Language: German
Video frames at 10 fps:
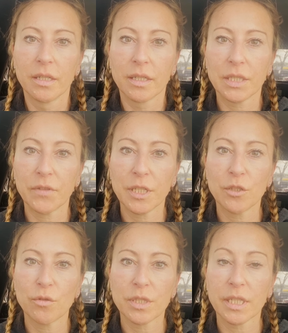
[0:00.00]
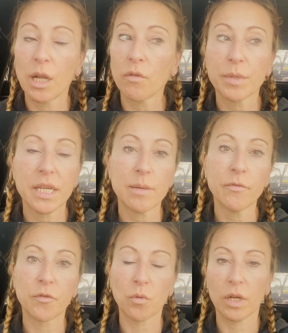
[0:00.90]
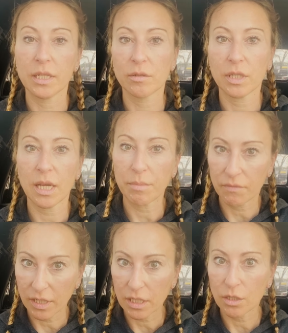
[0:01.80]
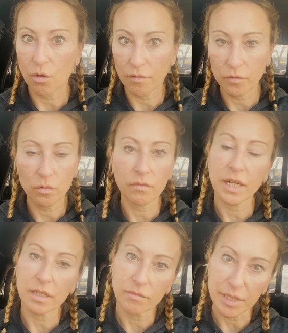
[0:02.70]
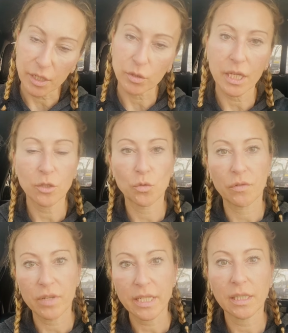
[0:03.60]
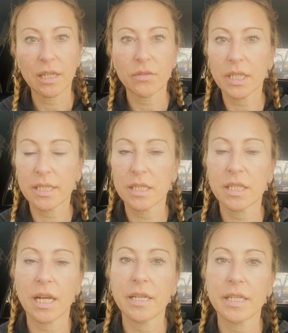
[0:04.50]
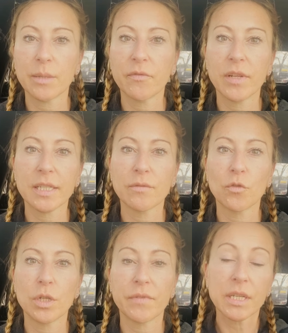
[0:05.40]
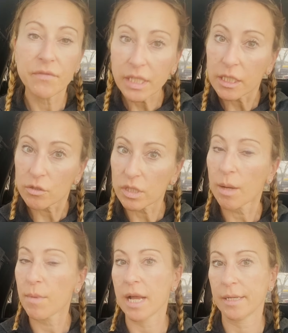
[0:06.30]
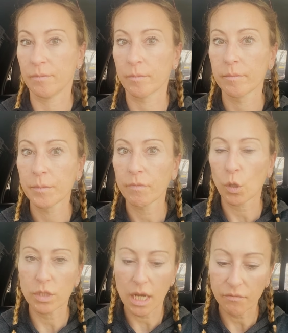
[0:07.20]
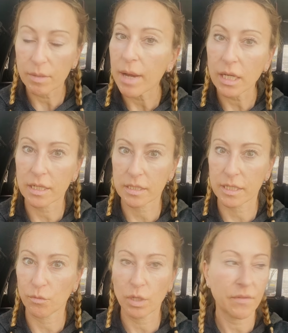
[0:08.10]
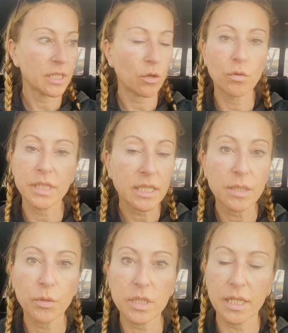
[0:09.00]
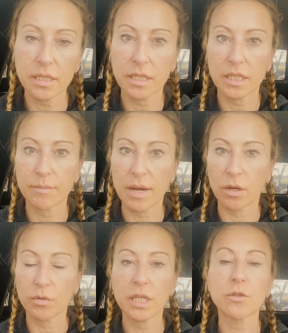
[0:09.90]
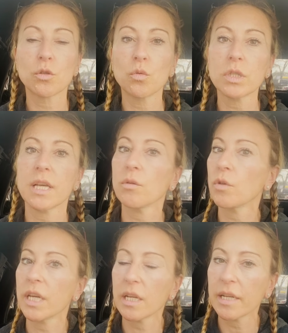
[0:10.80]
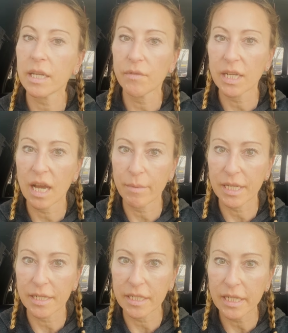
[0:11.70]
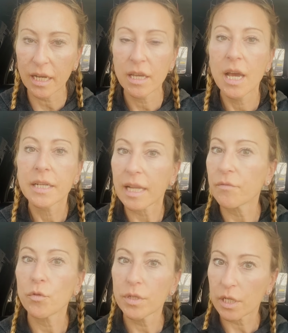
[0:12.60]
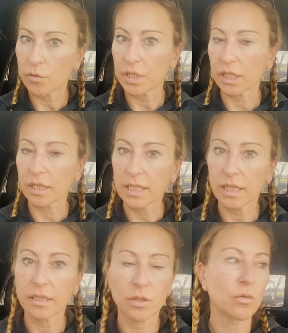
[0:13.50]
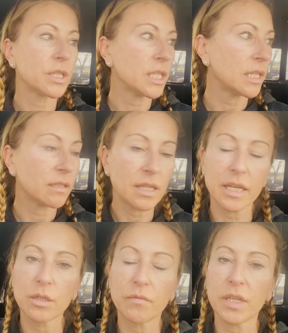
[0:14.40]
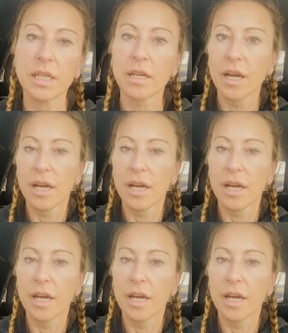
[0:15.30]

das wird nichts nutzen, genau wie mit der Impfung. Also ich habe ja wirklich die Hoffnung, weil wenn ich auch denke, so die Pflegekräfte jetzt, die sich alle nicht impfen lassen wollen, wenn die wirklich zusammenhalten, und sagen, wir machen das nicht. Oder wenn es auch nur 60 Prozent sind, die es nicht machen und die dann zur Not sagen, okay, dann legen wir die Arbeit halt nieder, dann würden natürlich die Regierenden und die da irgendwie